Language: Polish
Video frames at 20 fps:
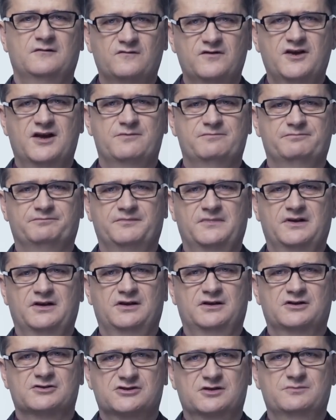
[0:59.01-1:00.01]
Wiem,
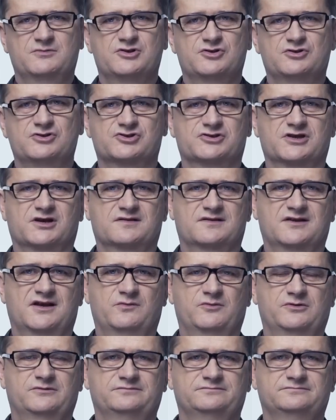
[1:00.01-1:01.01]
że myślisz tak
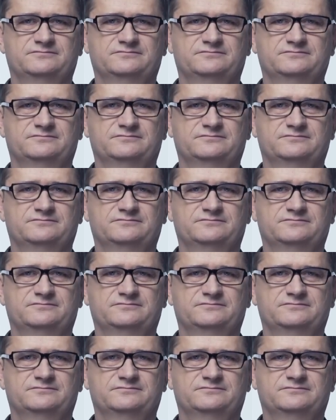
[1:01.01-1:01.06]
samo.